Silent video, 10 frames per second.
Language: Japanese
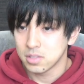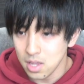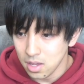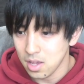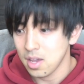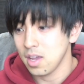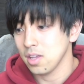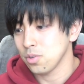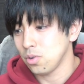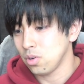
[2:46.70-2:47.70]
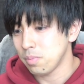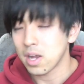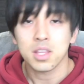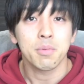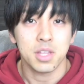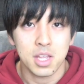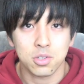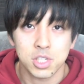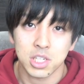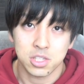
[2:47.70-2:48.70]
で、えっ、ー、と、まあ、改めてね、
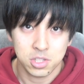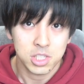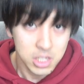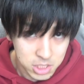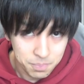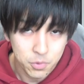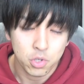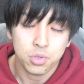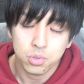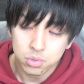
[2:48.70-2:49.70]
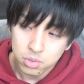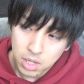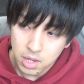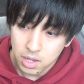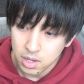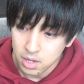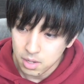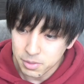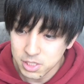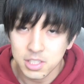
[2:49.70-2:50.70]
今日4月1日ということで、
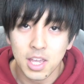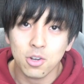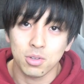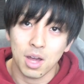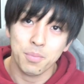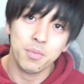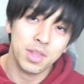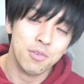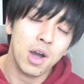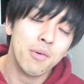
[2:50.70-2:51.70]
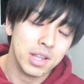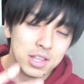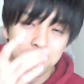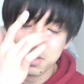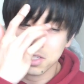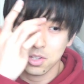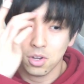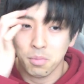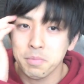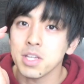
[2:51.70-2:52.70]
えー、まあ、新元号の発表もね、わーわーなってますけ
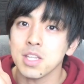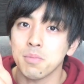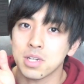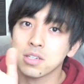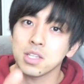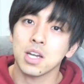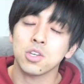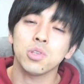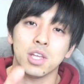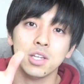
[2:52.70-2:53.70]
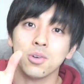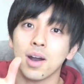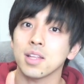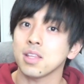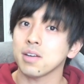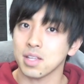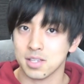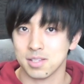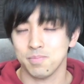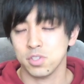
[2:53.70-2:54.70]
ど、まあ、皆さんも学年が今日で1個上がったわけで
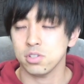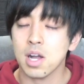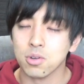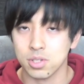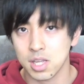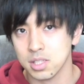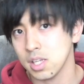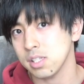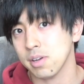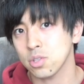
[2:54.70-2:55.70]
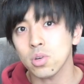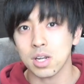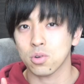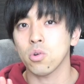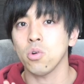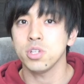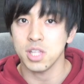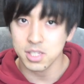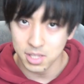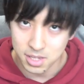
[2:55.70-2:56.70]
す。中学校3年生は今日から高校1
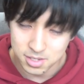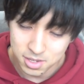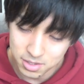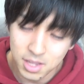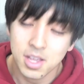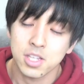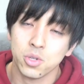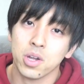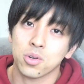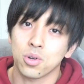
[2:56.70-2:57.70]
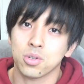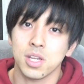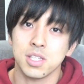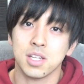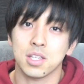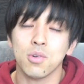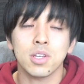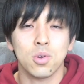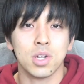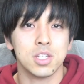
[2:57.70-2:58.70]
年生です。ね、小学校6年生だった子
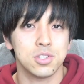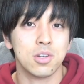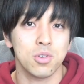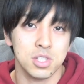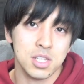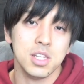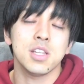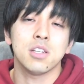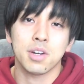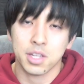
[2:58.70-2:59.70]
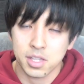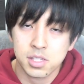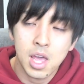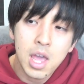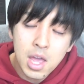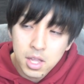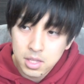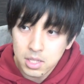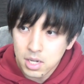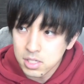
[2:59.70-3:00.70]
は今日から中学校1年生になるわけです。
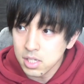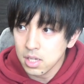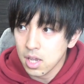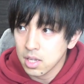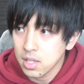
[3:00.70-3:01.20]
で、新しい、え